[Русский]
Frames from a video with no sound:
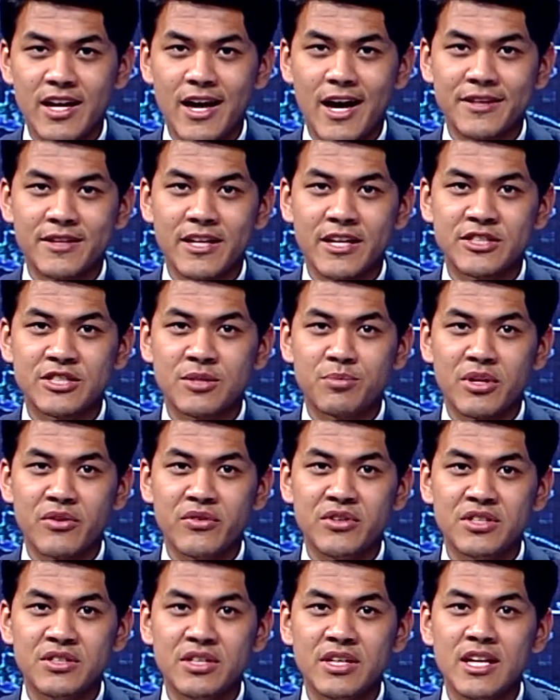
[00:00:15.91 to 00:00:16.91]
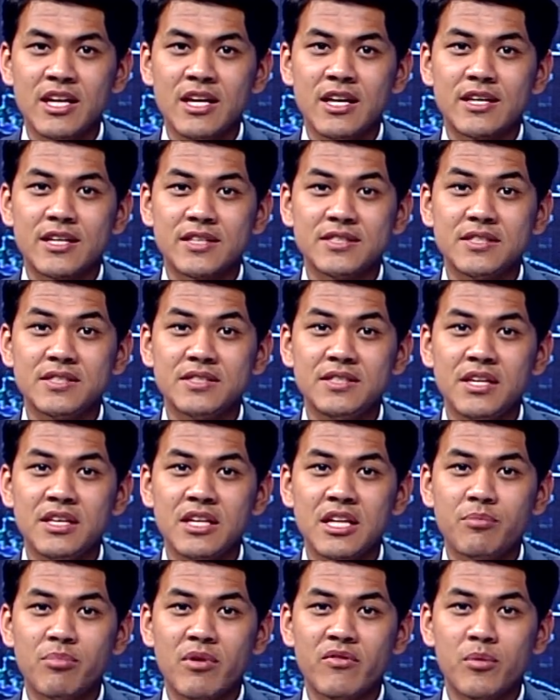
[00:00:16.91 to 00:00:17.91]
а также проведены
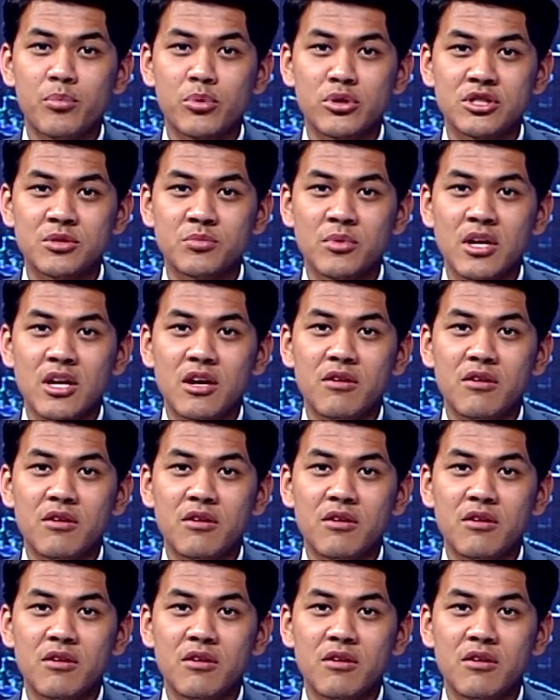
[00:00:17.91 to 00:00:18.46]
разъяснения по вопросам